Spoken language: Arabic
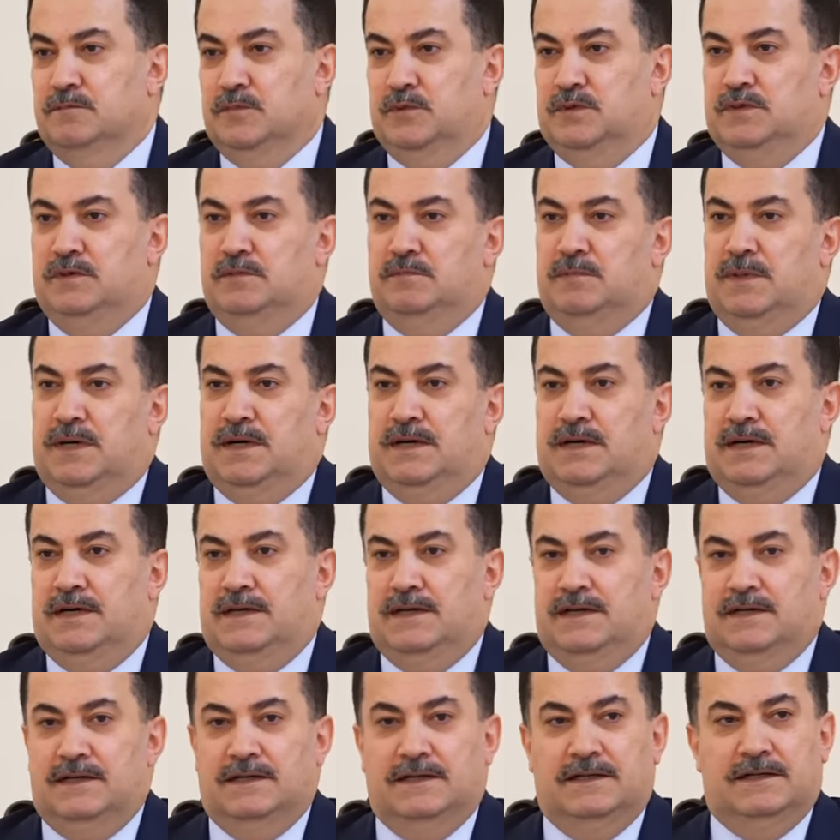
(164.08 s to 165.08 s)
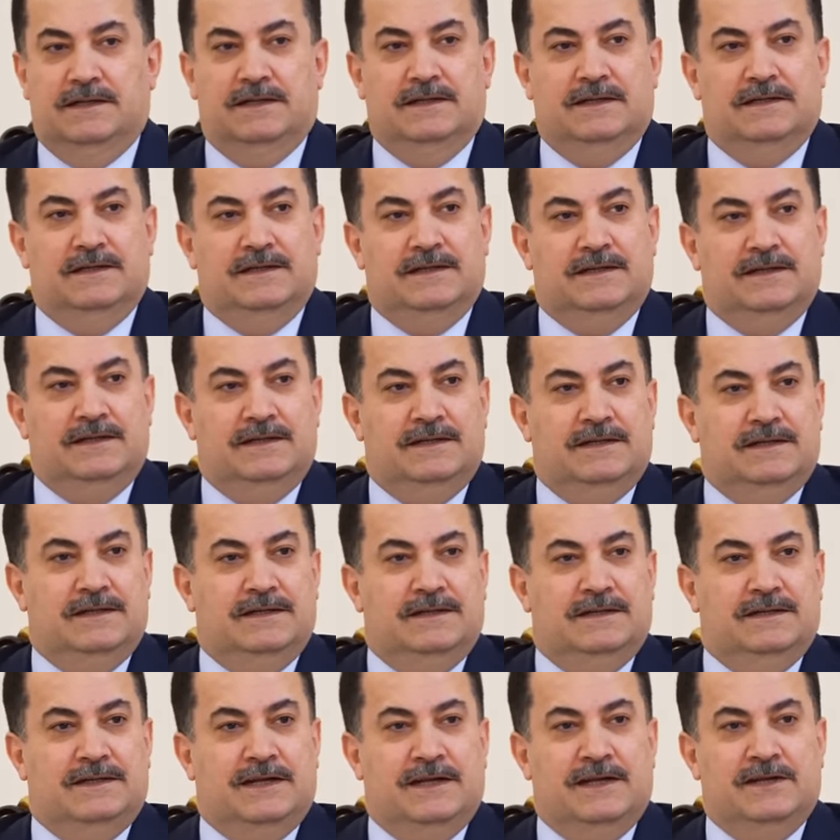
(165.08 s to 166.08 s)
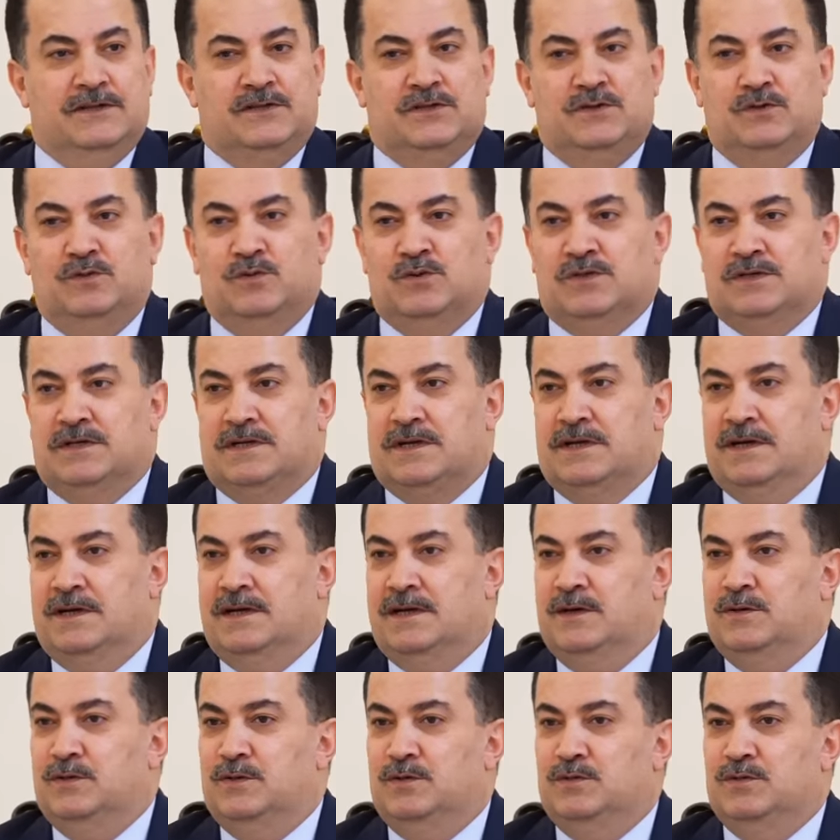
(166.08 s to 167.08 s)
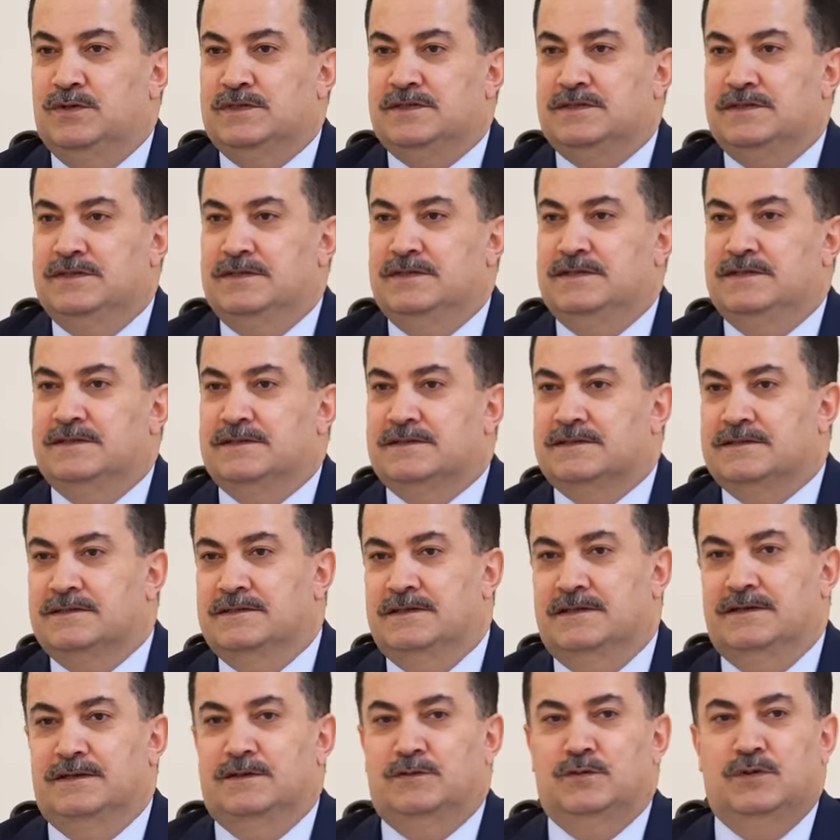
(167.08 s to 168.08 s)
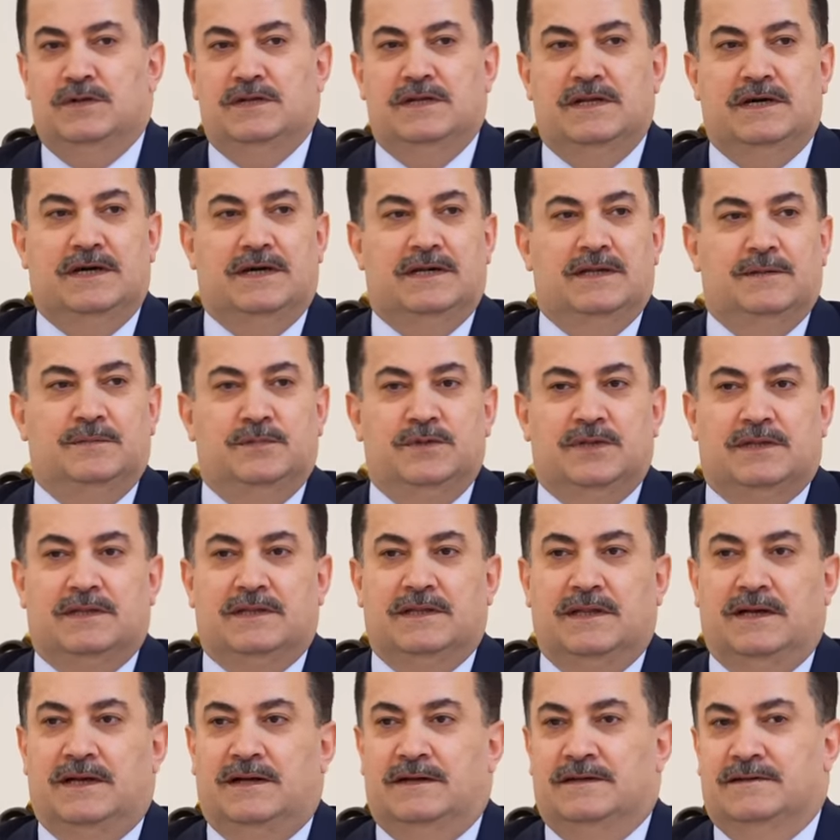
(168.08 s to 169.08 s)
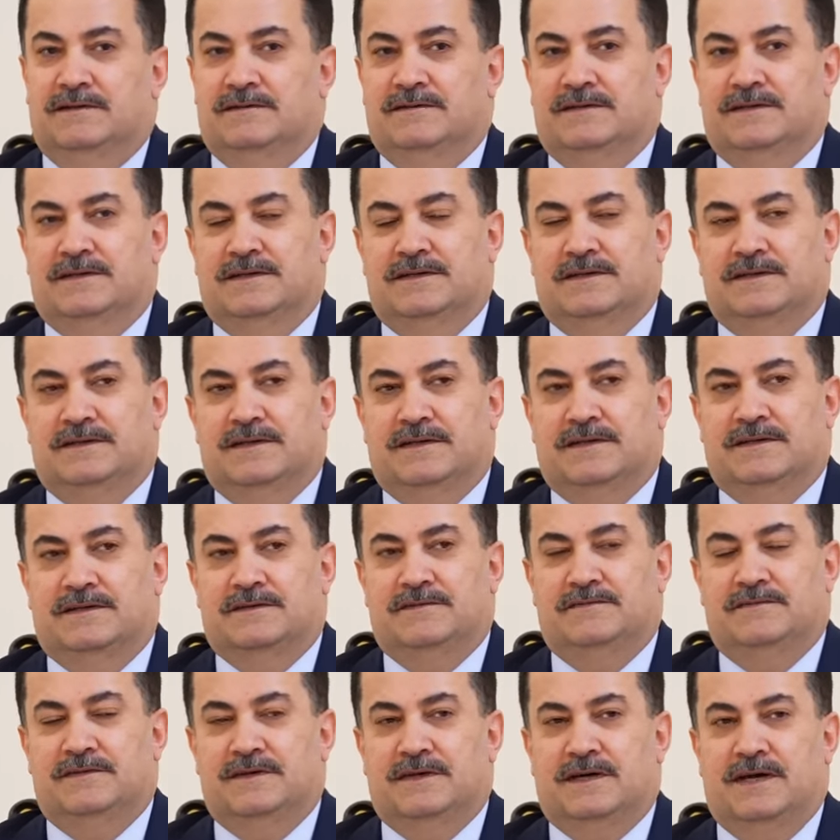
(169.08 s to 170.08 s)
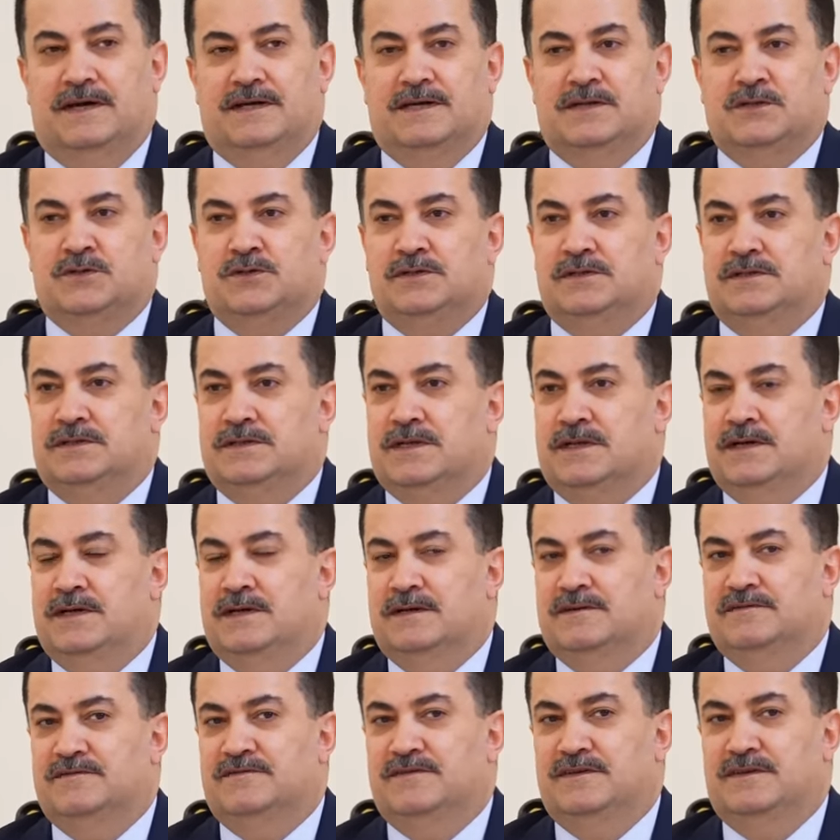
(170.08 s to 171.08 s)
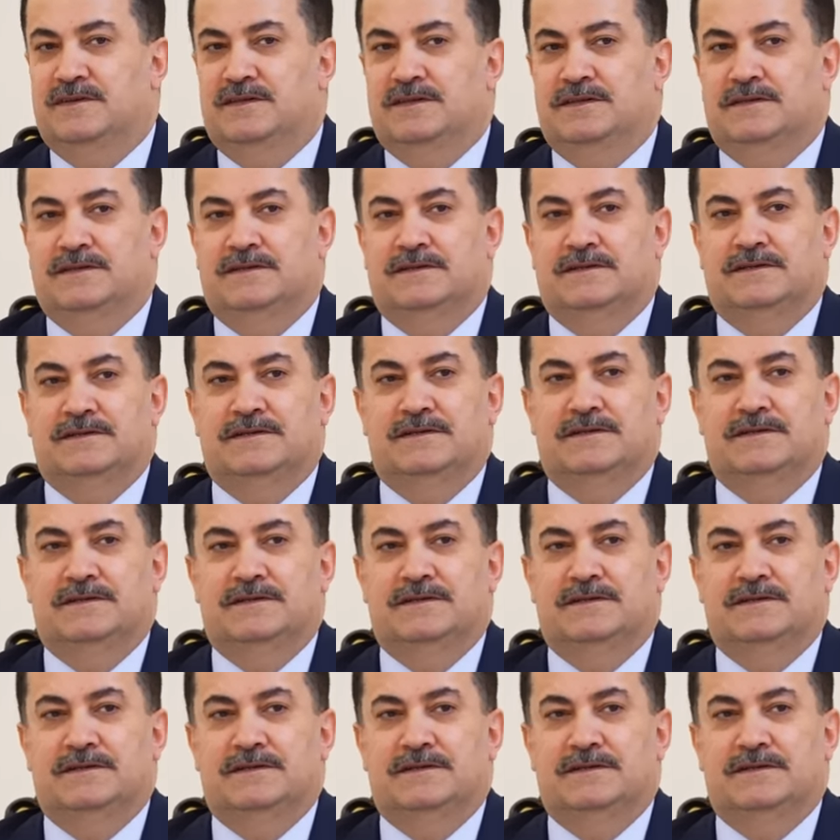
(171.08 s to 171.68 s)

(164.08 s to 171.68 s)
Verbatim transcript: مثل ما الرئيس الوزراء او الوزير او النائب يطلع في خارج العراق في